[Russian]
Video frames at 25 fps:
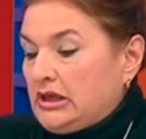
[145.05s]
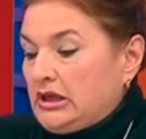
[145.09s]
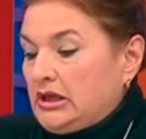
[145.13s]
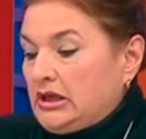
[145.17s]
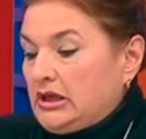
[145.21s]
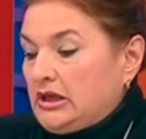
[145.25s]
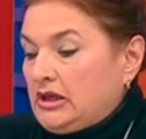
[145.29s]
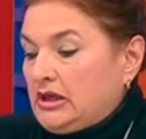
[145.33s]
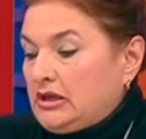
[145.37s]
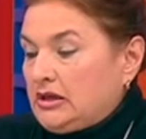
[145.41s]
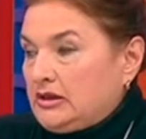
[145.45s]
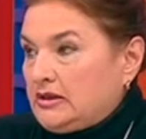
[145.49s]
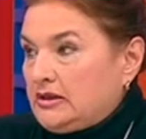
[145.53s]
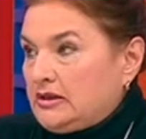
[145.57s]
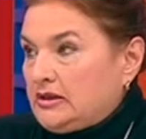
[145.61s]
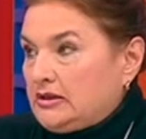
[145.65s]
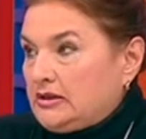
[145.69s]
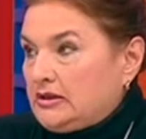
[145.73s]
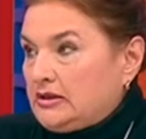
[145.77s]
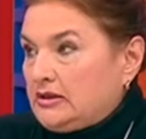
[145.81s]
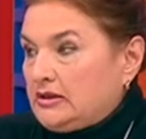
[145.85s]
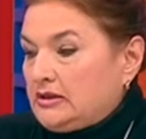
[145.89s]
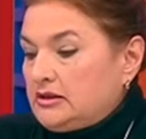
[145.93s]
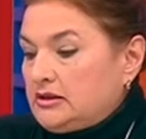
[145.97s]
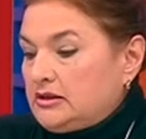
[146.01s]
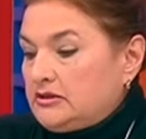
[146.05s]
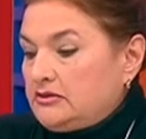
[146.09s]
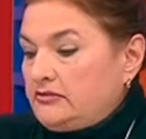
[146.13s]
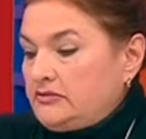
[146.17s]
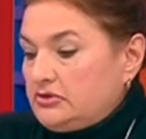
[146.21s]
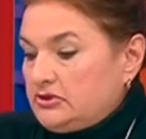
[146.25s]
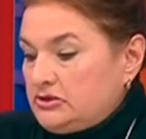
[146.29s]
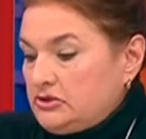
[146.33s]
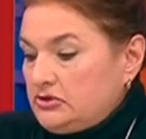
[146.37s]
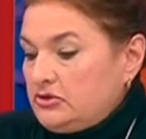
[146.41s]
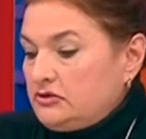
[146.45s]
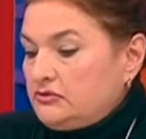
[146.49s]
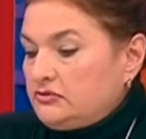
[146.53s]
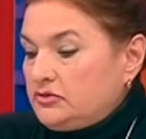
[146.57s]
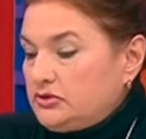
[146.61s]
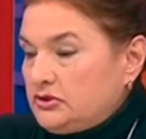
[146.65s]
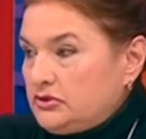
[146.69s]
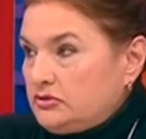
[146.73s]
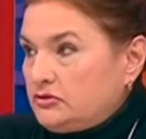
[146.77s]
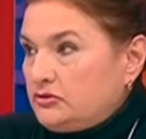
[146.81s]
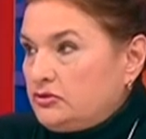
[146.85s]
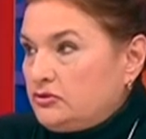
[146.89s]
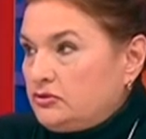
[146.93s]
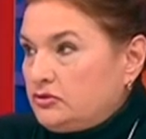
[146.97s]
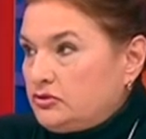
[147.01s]
Который это год? 2002 э,
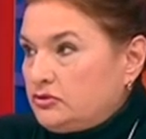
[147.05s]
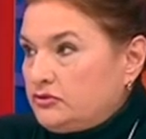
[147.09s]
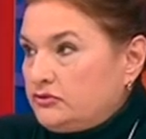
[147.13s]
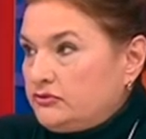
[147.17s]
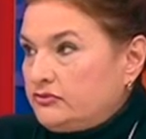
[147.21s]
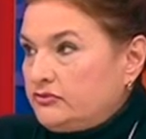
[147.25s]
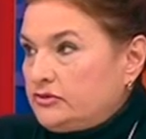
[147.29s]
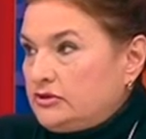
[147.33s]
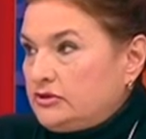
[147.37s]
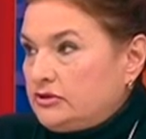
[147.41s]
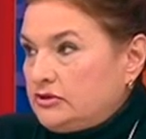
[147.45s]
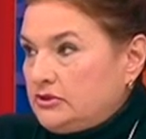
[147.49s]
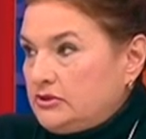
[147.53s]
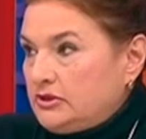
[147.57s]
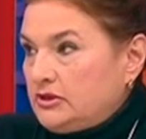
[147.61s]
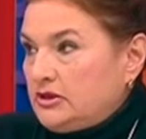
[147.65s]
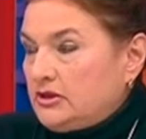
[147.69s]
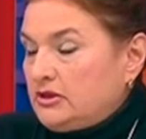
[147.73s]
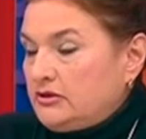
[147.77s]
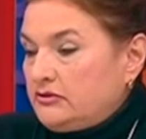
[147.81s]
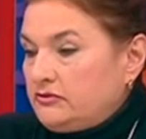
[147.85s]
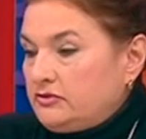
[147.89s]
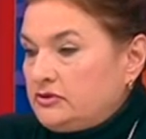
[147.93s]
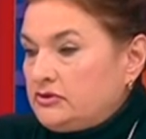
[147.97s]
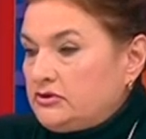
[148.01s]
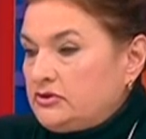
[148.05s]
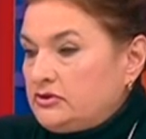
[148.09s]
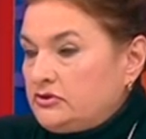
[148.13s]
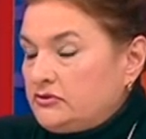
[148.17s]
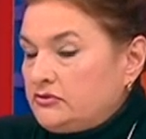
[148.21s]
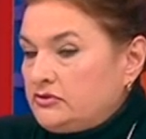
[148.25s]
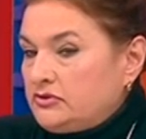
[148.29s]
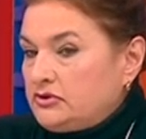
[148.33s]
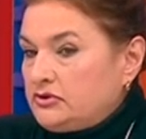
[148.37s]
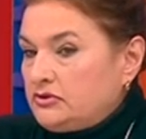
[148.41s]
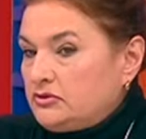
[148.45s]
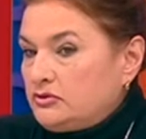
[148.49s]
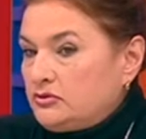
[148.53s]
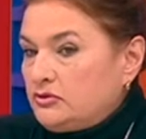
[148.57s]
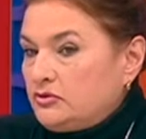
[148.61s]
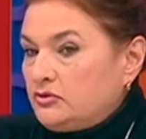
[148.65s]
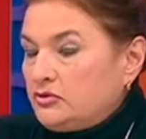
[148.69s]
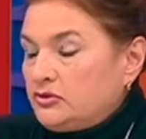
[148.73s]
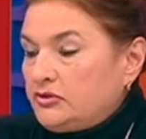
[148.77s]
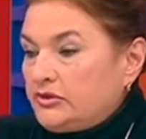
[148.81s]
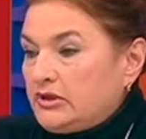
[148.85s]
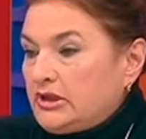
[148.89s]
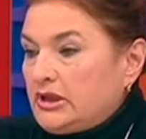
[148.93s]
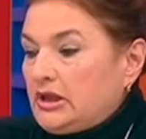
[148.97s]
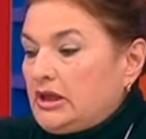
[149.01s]
год. 2002. Да, 2002
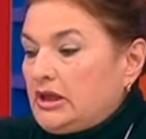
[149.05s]
год.